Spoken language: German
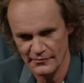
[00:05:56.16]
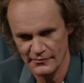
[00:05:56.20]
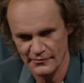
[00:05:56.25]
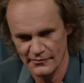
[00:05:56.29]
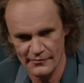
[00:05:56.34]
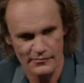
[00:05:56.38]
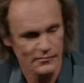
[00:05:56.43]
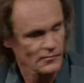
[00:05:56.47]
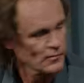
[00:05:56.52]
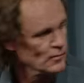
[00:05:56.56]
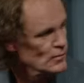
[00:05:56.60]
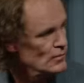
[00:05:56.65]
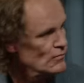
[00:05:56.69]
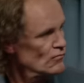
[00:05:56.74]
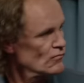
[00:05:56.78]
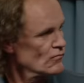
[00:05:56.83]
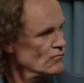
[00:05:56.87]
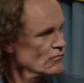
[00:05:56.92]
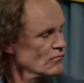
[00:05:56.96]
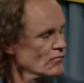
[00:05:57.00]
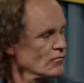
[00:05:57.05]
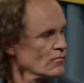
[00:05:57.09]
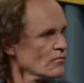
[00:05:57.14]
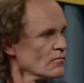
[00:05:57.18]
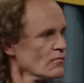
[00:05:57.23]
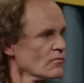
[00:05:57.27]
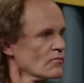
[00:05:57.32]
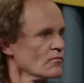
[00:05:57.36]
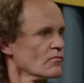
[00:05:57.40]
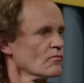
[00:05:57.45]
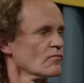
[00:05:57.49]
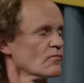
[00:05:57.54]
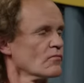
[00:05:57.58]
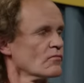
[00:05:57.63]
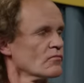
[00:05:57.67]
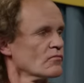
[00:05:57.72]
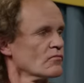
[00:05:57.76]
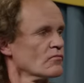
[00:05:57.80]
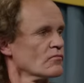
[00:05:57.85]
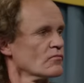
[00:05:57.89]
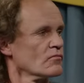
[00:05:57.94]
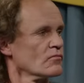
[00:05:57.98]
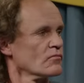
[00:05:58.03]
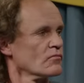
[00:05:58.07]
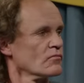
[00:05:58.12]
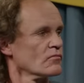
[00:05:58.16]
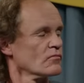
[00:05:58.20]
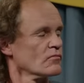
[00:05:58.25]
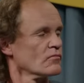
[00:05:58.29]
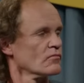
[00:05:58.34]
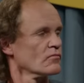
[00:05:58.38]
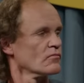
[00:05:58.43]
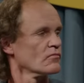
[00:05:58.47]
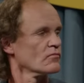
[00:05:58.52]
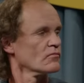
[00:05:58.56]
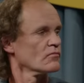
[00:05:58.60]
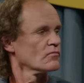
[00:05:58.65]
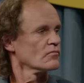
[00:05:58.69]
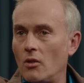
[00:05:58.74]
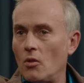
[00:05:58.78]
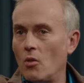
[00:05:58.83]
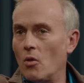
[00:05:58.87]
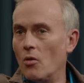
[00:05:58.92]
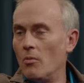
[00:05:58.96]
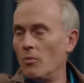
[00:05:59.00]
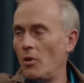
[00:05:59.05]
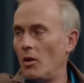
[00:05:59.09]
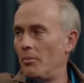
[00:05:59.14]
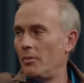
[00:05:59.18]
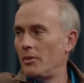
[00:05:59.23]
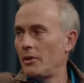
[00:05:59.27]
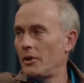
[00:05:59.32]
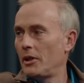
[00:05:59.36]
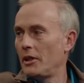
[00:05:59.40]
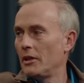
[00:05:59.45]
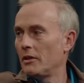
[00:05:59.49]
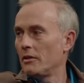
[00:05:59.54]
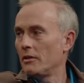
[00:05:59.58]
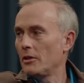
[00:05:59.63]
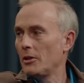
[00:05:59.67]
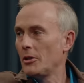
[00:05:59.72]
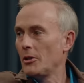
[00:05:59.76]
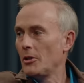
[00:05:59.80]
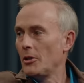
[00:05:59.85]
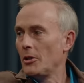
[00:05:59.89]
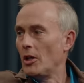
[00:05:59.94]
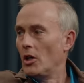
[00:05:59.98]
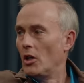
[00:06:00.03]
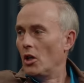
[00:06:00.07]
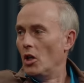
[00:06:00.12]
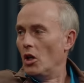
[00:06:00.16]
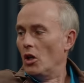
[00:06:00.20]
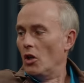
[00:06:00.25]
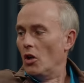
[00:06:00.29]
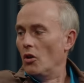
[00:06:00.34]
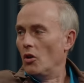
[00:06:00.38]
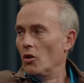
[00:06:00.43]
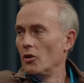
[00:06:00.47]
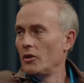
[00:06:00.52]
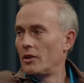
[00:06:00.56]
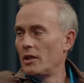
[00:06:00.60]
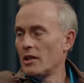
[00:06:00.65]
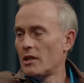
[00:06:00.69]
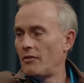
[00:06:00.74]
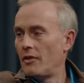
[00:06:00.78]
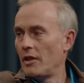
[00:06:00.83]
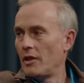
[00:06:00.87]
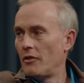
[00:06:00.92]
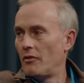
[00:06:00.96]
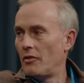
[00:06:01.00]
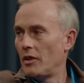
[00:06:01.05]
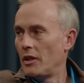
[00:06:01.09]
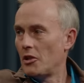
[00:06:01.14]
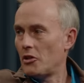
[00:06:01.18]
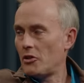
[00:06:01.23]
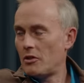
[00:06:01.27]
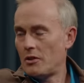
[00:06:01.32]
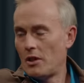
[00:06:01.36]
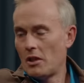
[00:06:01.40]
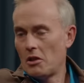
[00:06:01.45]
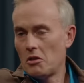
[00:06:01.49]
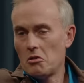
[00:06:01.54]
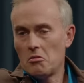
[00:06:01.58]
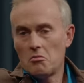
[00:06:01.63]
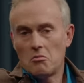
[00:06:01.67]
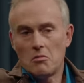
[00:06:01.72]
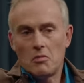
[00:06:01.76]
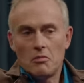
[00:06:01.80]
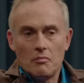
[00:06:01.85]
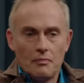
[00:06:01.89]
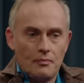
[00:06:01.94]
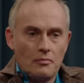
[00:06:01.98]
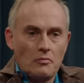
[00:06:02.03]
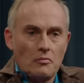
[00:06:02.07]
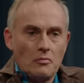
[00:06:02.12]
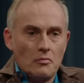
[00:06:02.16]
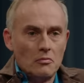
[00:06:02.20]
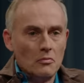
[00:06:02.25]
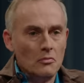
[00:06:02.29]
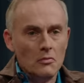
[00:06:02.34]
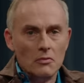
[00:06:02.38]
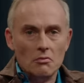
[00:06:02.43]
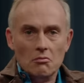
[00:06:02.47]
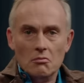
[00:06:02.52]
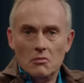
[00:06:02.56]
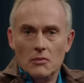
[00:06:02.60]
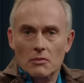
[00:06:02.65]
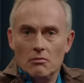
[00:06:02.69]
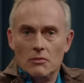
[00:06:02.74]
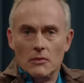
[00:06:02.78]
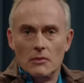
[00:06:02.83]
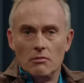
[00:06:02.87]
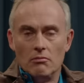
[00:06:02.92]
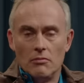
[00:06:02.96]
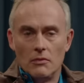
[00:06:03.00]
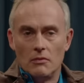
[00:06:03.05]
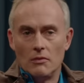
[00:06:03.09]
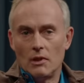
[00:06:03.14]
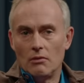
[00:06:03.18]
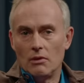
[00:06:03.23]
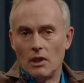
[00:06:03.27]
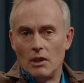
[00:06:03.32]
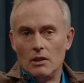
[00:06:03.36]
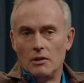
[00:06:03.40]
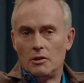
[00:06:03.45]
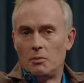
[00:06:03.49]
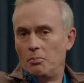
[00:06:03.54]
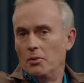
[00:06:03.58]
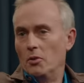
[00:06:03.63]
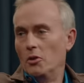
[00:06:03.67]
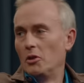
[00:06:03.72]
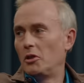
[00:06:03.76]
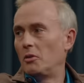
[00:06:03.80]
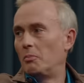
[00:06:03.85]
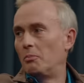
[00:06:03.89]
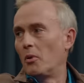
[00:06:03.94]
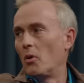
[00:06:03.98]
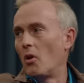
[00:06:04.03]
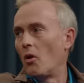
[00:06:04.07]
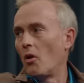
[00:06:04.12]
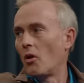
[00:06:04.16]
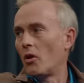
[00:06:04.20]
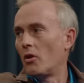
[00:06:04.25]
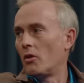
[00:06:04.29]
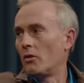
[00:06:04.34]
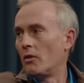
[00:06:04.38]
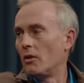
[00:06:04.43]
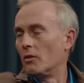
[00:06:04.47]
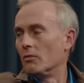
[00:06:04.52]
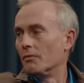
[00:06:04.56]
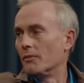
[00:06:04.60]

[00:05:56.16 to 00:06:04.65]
Aber ich denke, man kann sich das aus der Wade auch nach oben operieren und das Winkfleisch dann als Pulled Pork